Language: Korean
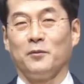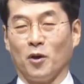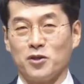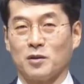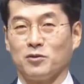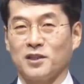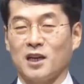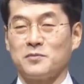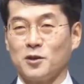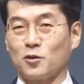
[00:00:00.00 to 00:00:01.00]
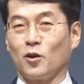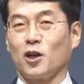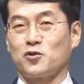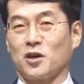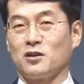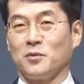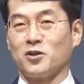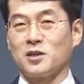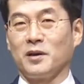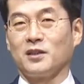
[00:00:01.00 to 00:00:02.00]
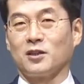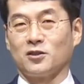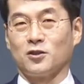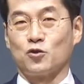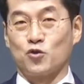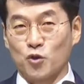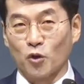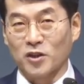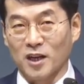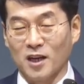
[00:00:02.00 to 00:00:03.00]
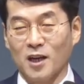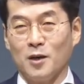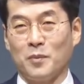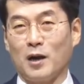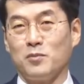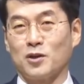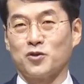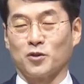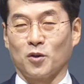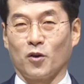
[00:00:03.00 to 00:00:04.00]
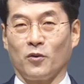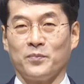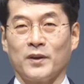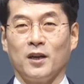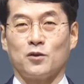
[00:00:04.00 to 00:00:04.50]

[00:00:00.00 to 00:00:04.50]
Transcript: 면제부, 40일 동안의 죄를 면제받는 것은 주교들이 발부할 수 있도록